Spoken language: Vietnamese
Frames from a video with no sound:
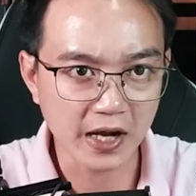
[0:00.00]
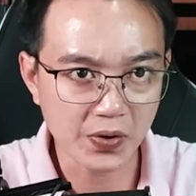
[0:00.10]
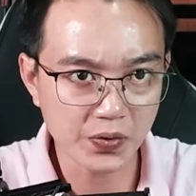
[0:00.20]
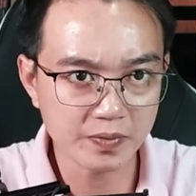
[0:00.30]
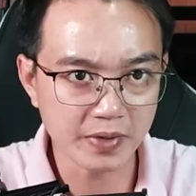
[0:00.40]

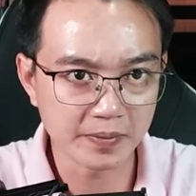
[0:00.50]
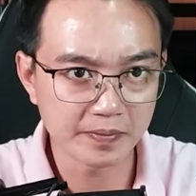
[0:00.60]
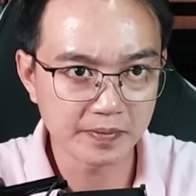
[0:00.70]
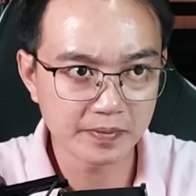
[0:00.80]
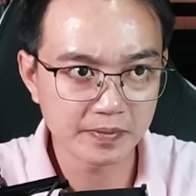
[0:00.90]
hảo của mình
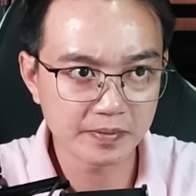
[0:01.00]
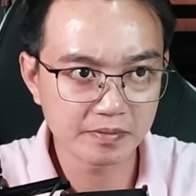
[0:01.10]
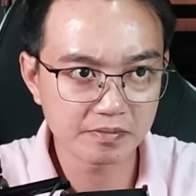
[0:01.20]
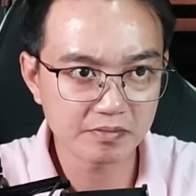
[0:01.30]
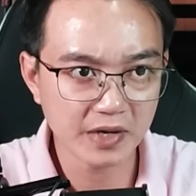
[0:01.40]

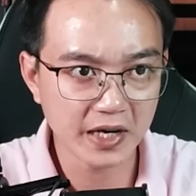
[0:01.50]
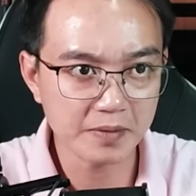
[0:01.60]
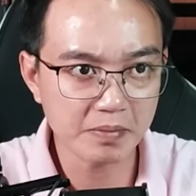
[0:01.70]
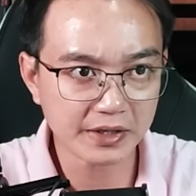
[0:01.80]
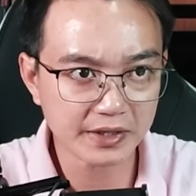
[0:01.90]
mà đẩy
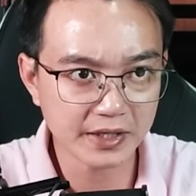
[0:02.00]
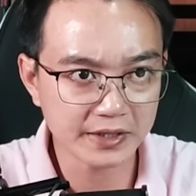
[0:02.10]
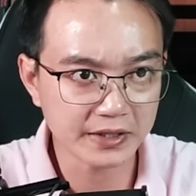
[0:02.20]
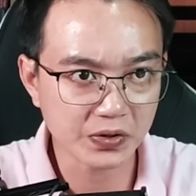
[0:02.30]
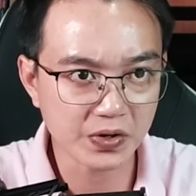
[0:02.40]
bách dân
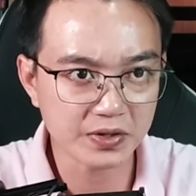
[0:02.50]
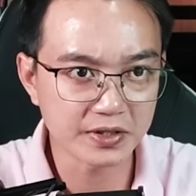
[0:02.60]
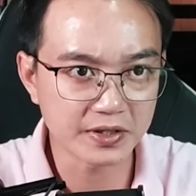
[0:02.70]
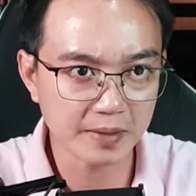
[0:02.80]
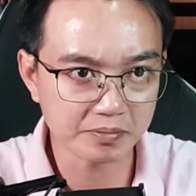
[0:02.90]
vào con
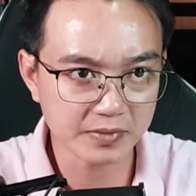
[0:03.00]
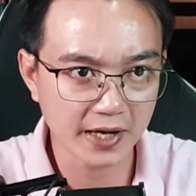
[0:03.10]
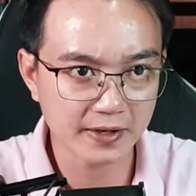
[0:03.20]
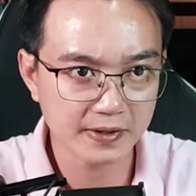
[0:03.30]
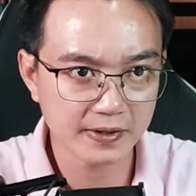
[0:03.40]
đường lầm than.